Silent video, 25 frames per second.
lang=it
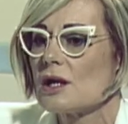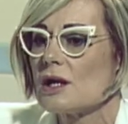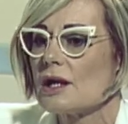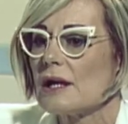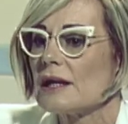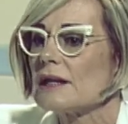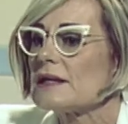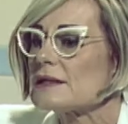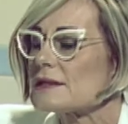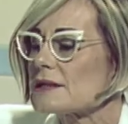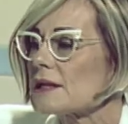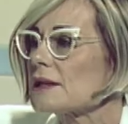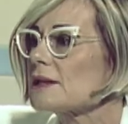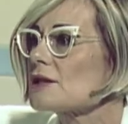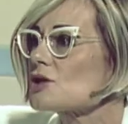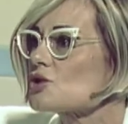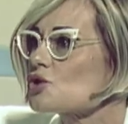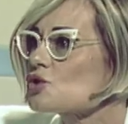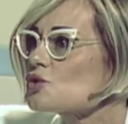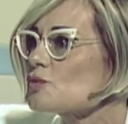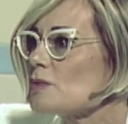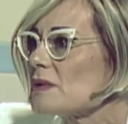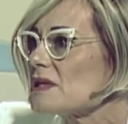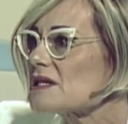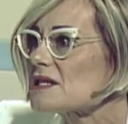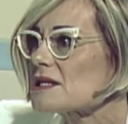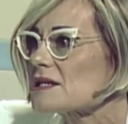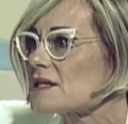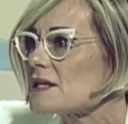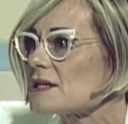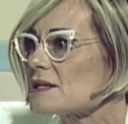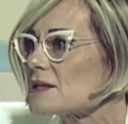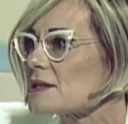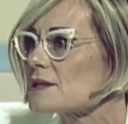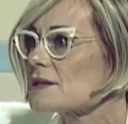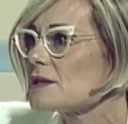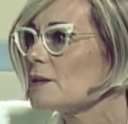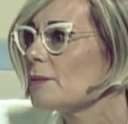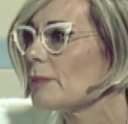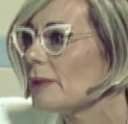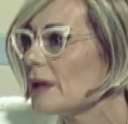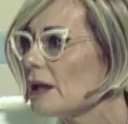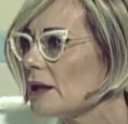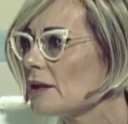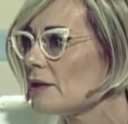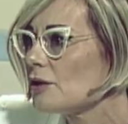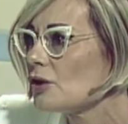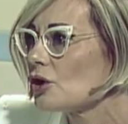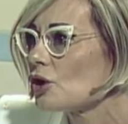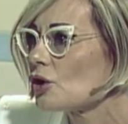ed è stata sospesa senza
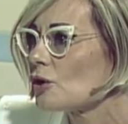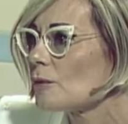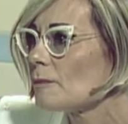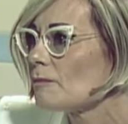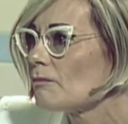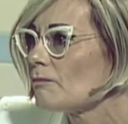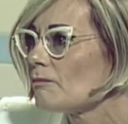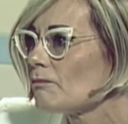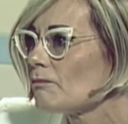stipendio.